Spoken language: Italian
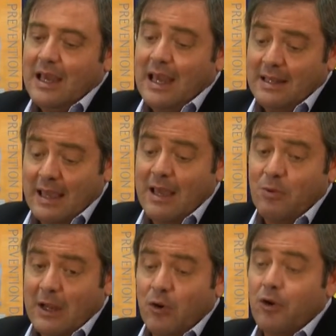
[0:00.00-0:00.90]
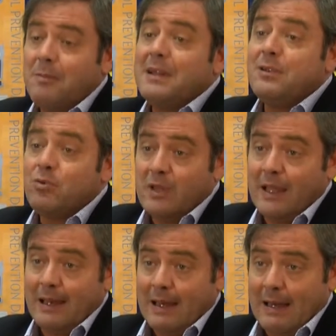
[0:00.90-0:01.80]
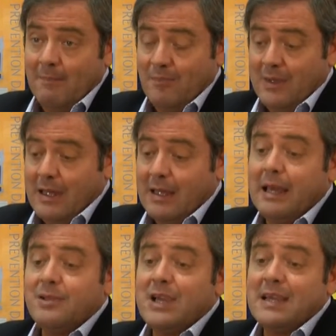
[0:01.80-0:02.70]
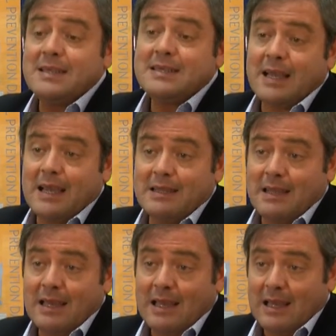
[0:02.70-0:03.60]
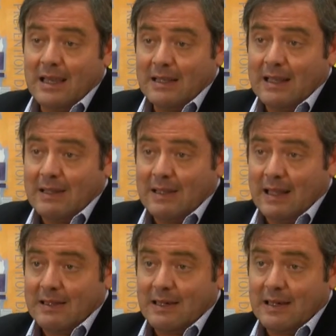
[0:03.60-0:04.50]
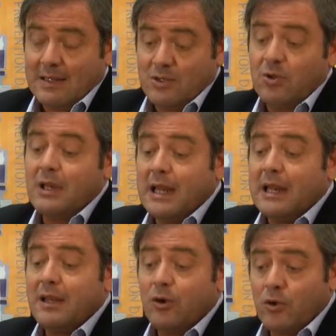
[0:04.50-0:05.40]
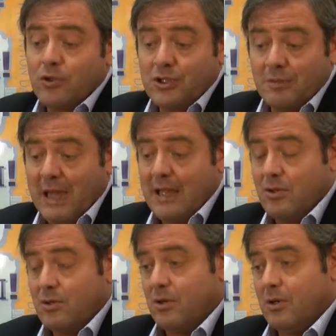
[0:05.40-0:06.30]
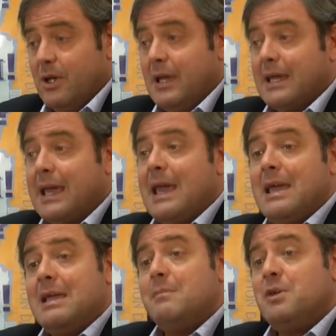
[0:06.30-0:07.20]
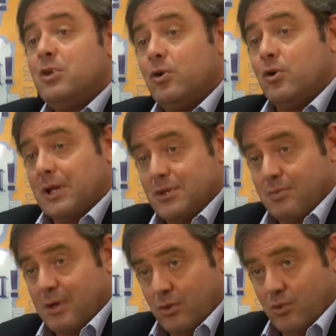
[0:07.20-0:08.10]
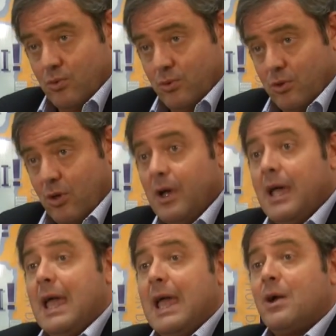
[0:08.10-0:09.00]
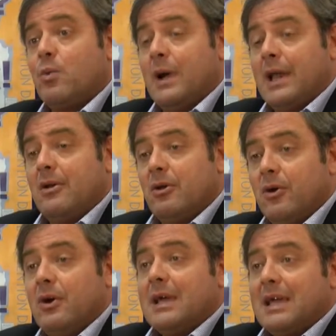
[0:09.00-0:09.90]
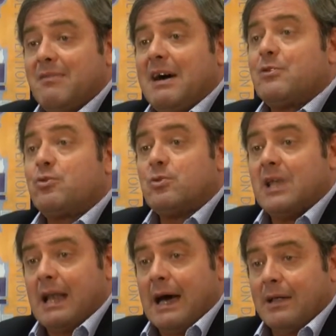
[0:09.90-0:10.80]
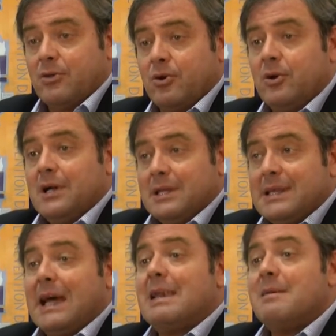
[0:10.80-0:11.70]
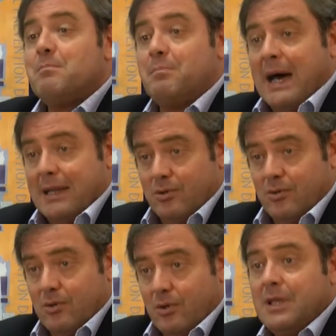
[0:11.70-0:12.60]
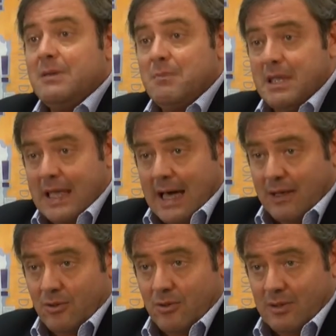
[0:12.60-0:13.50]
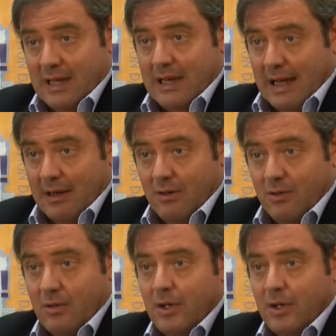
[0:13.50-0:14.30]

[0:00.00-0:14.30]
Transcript: ed è una norma di tutela che è già esistente in tante altre nazioni nel riconoscimento che il minore soprattutto è quello che va tutelato dall'impatto immediato dell'alcol.